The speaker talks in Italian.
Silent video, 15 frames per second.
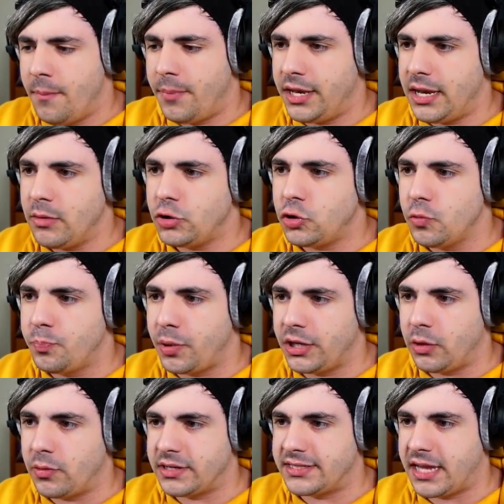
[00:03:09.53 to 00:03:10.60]
Prendiamoci un po' di
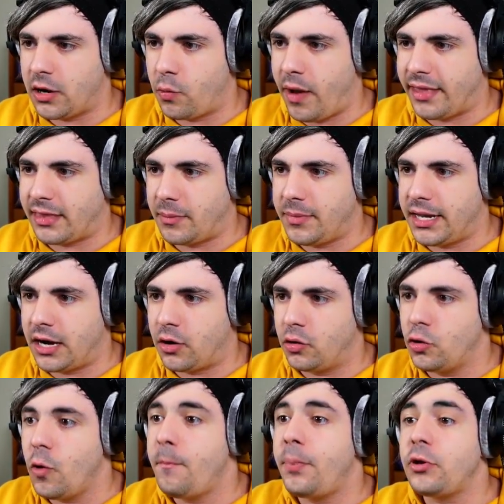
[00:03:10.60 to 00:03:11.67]
questa acquetta miracolosa.
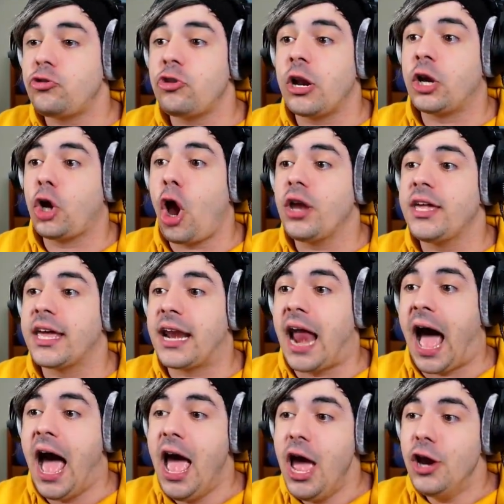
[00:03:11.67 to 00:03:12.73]
Non posso
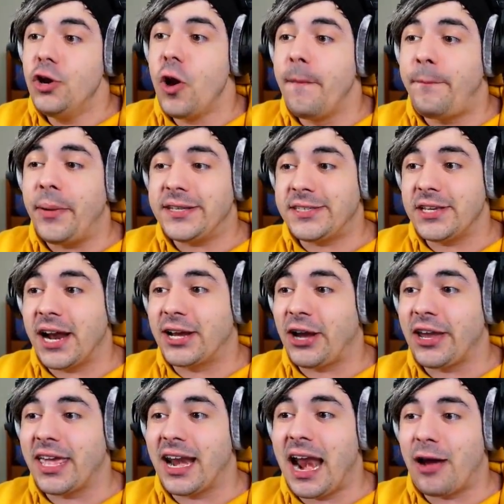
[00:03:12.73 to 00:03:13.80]
raccoglierla! Non posso
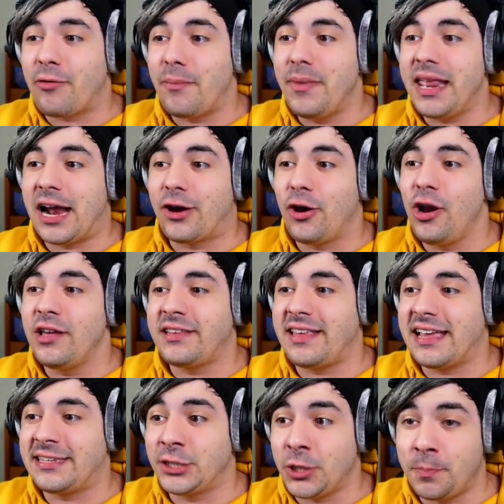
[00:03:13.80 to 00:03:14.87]
raccogliere l'acqua miracolosa di
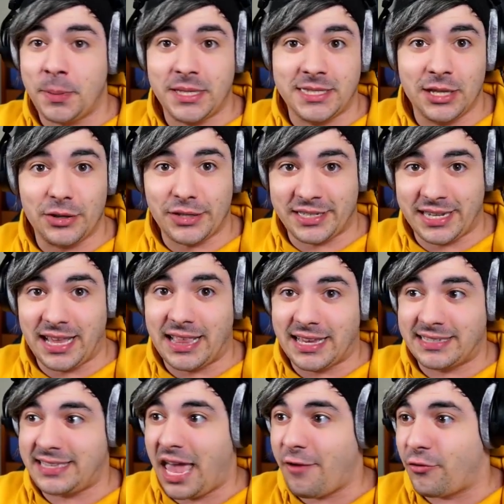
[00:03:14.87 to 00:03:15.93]

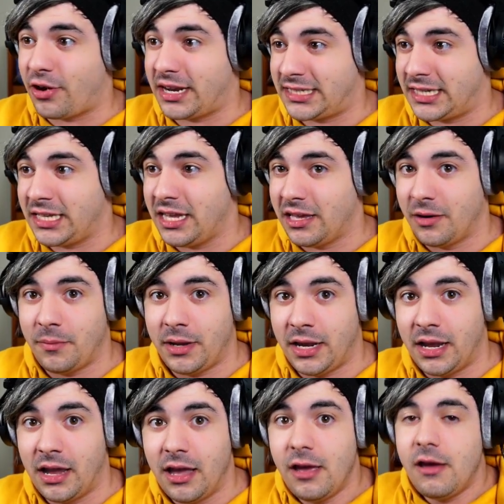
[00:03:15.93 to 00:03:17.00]
SCP-066, vorreste
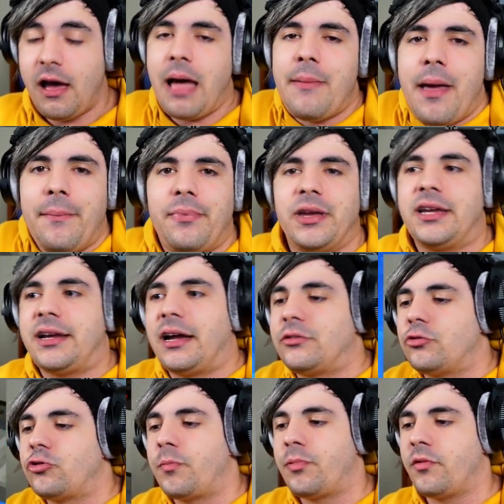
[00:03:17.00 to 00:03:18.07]
dirmi? Vabbè, peccato,
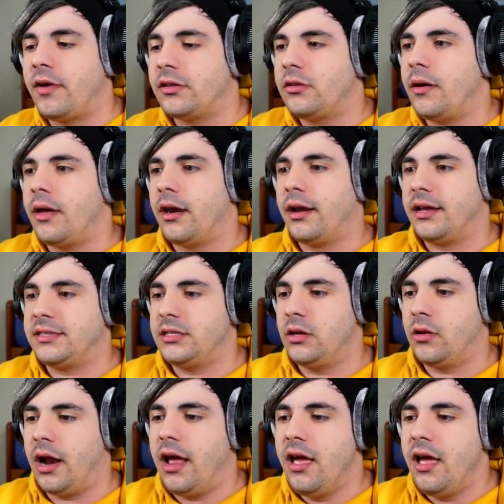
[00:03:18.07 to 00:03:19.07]
ci ho provato. Vabbè, ragazzi, allora,